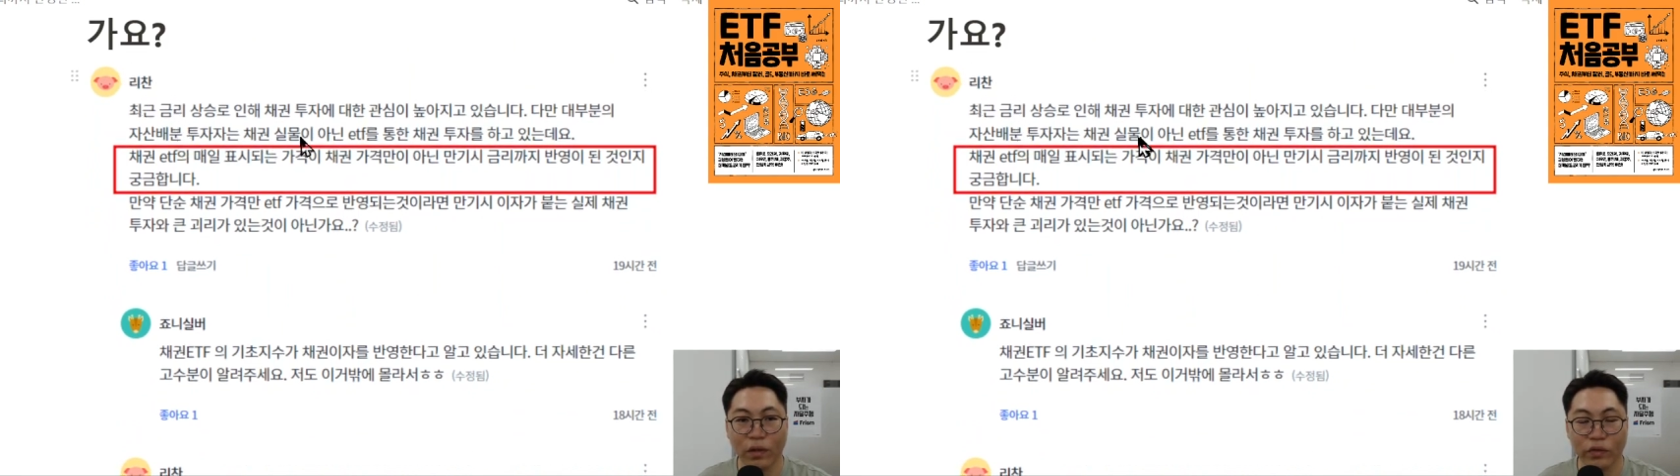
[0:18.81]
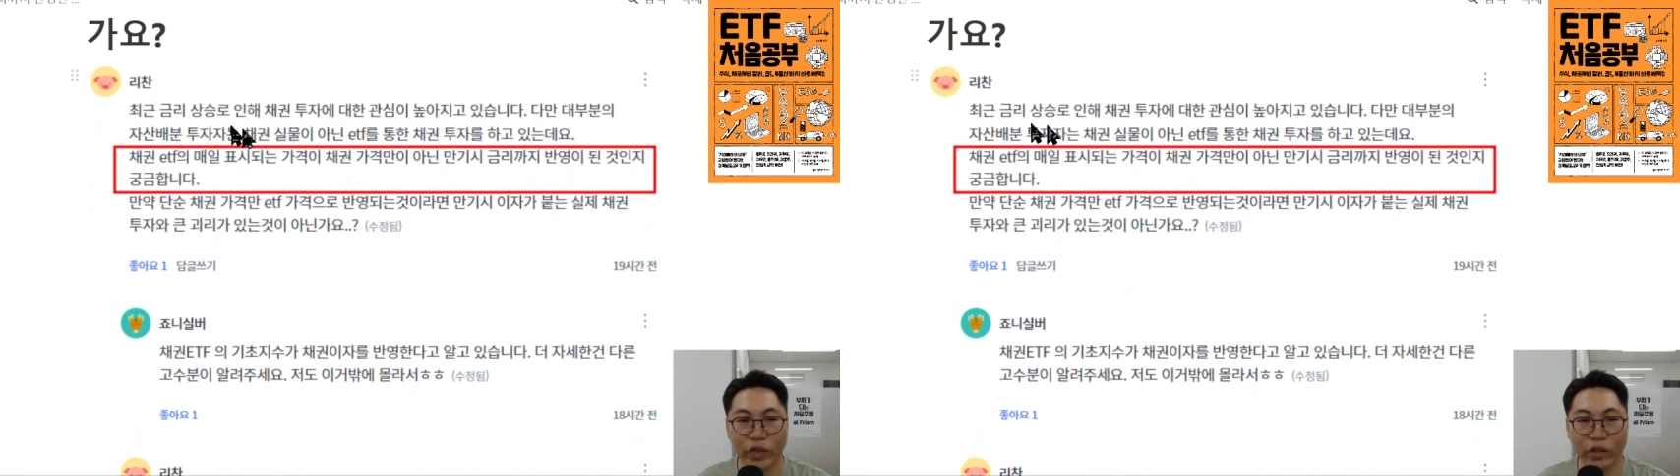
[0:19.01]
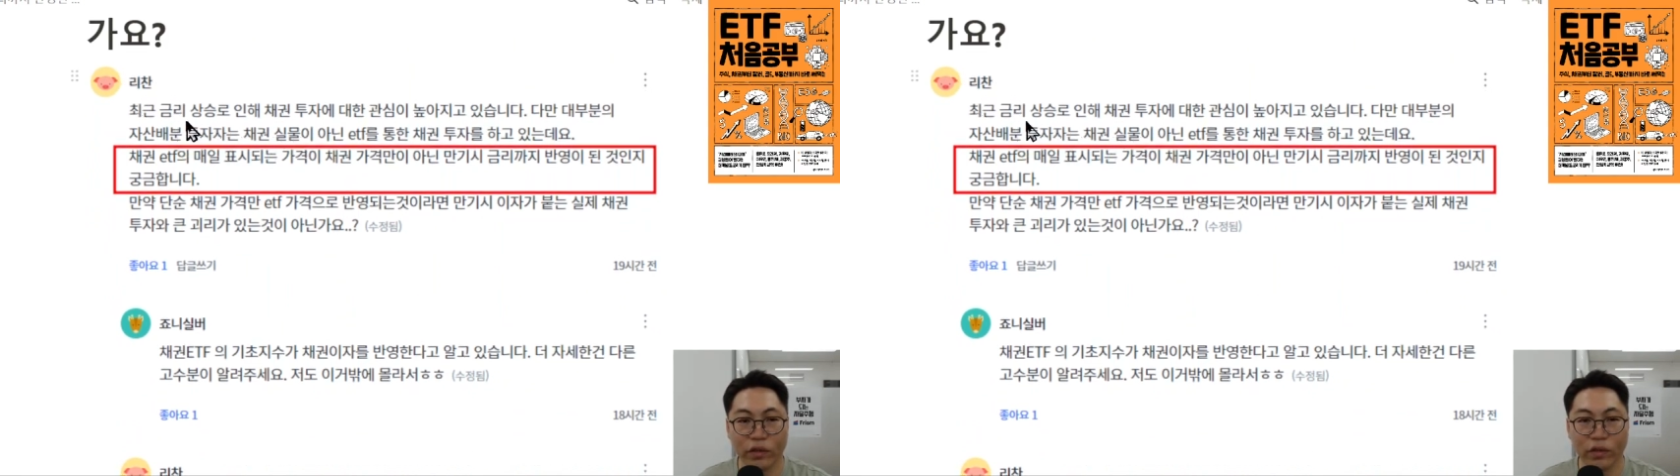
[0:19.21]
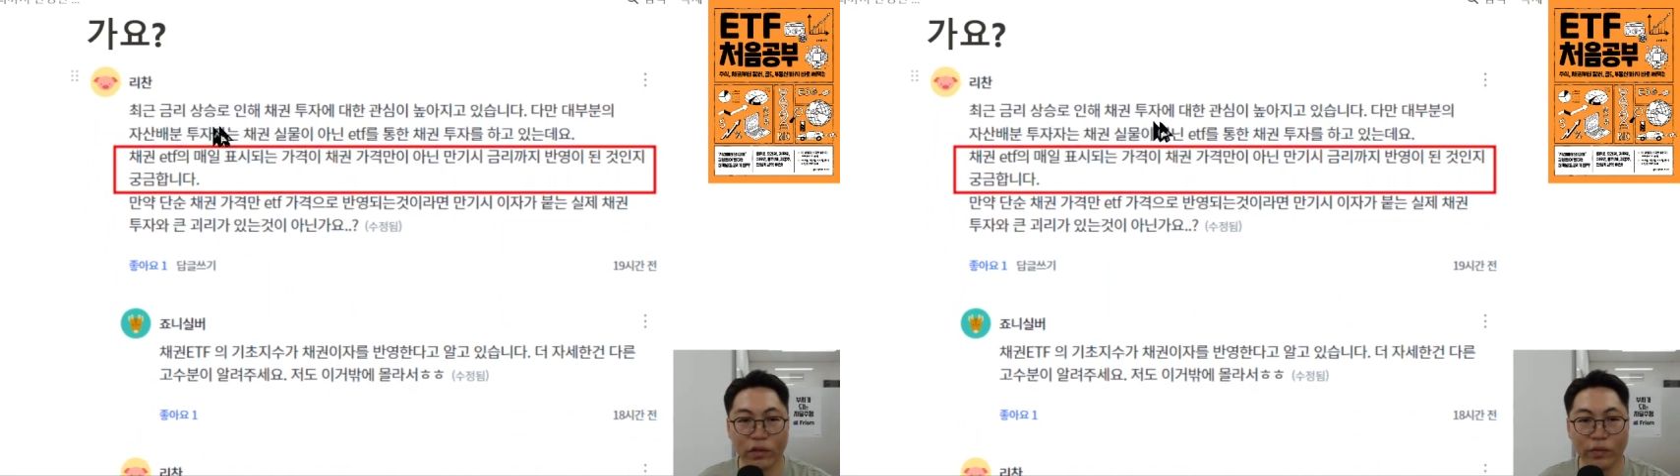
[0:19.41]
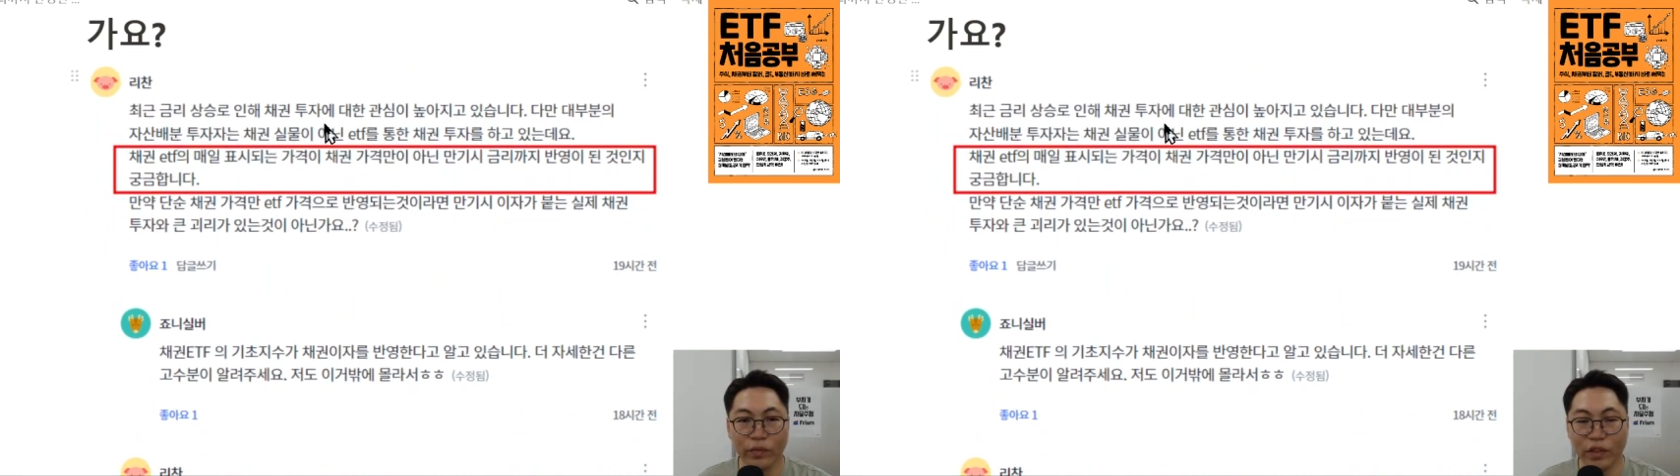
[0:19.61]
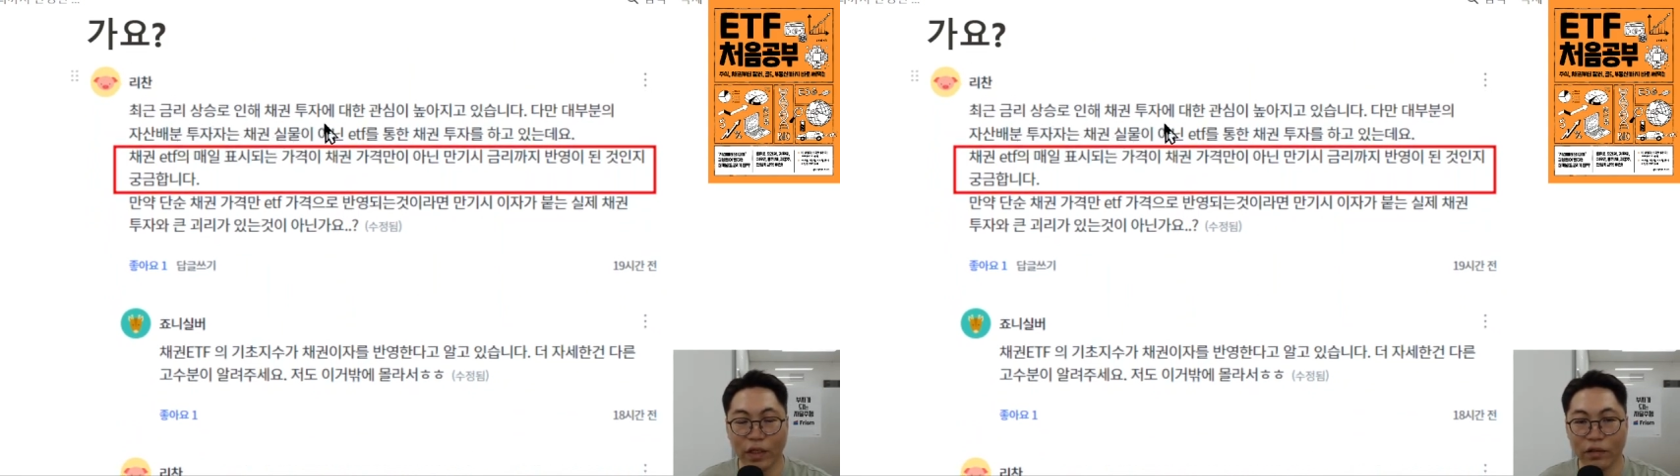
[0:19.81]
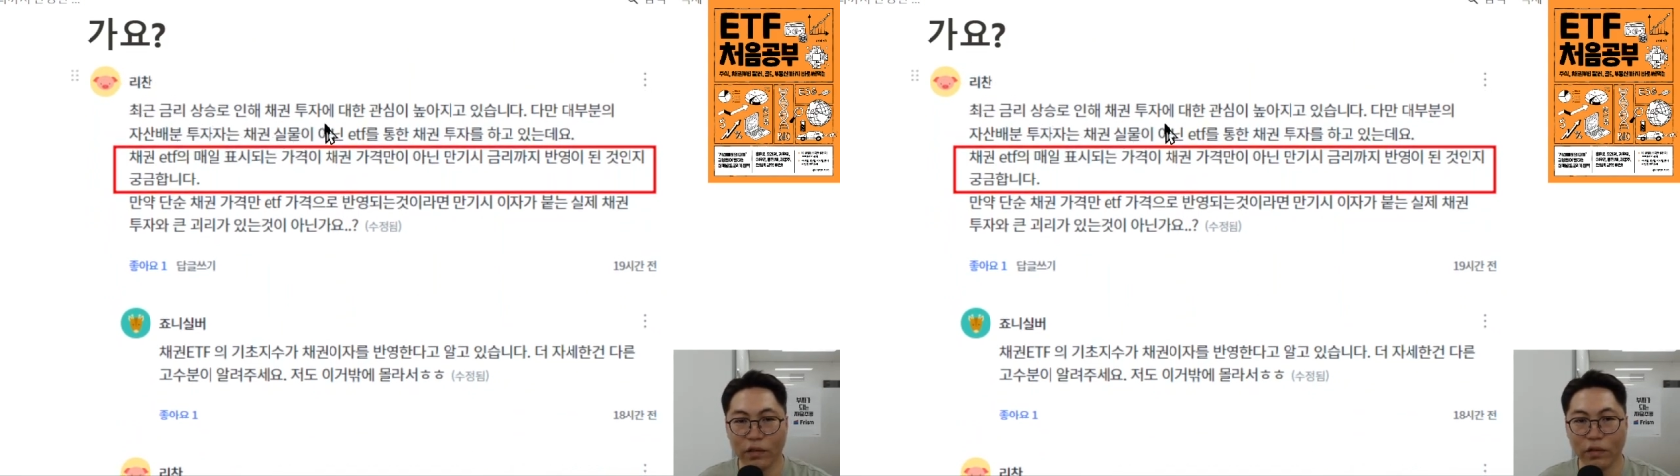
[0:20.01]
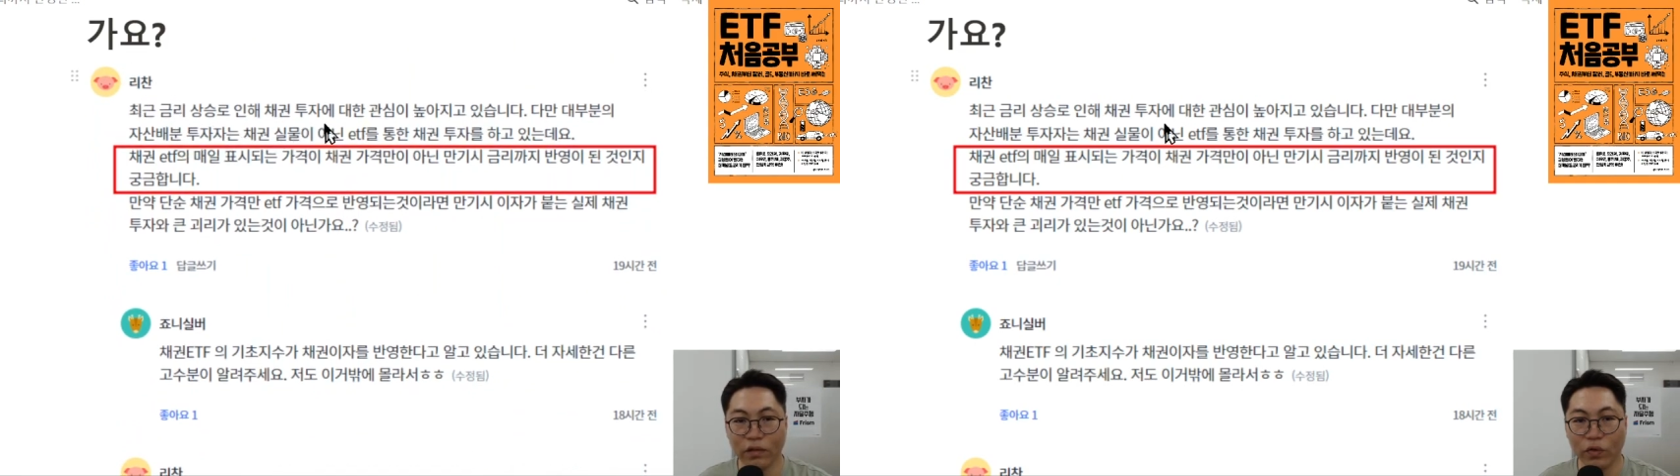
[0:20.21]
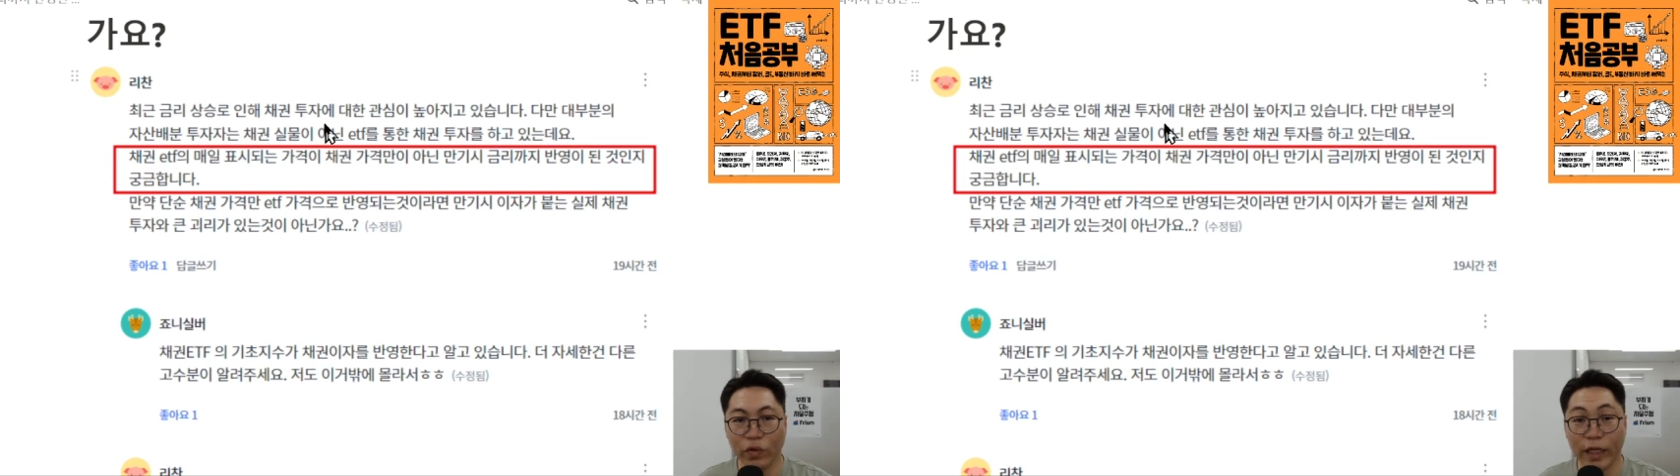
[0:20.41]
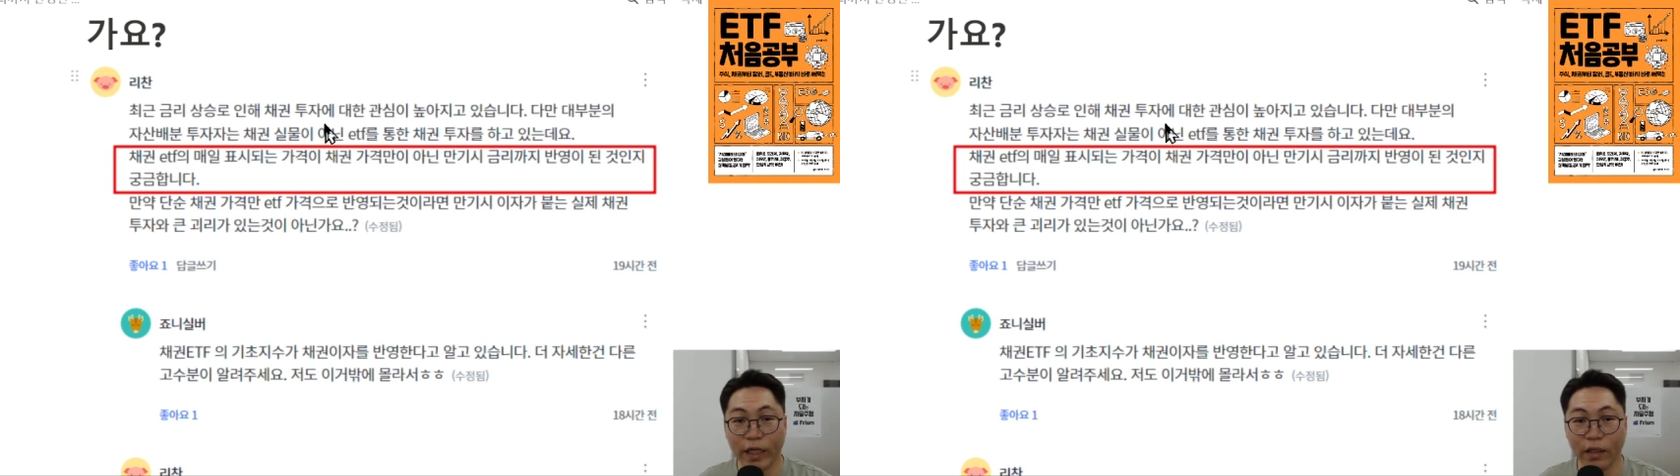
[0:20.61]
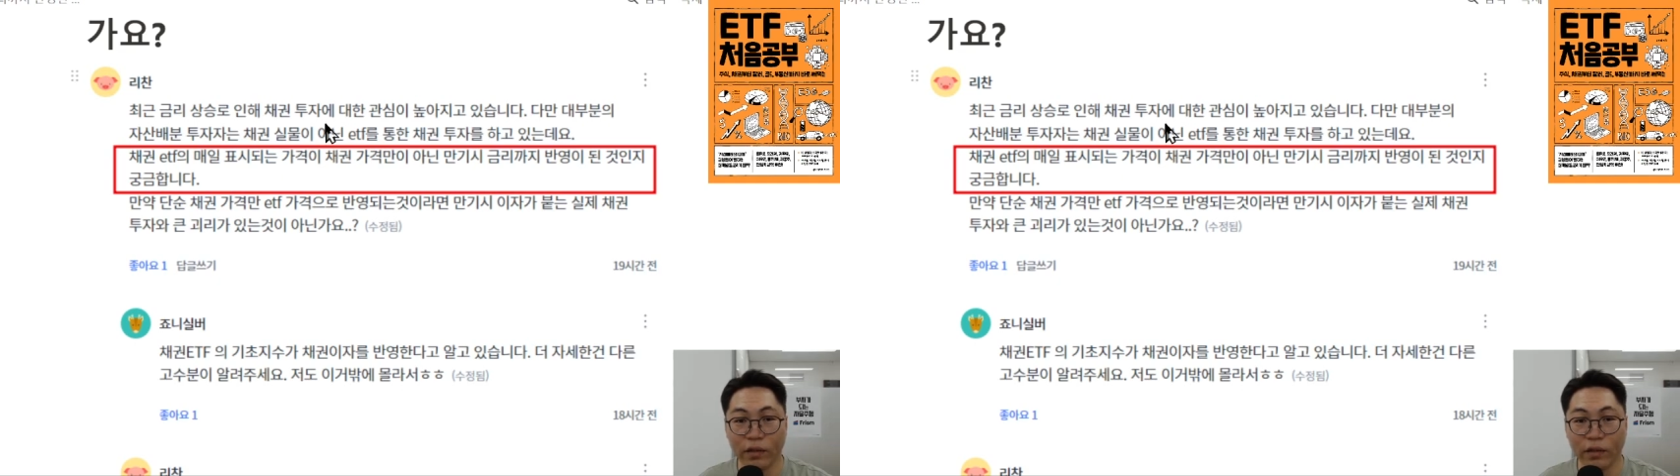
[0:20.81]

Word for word: 최근 금리 상승으로 인해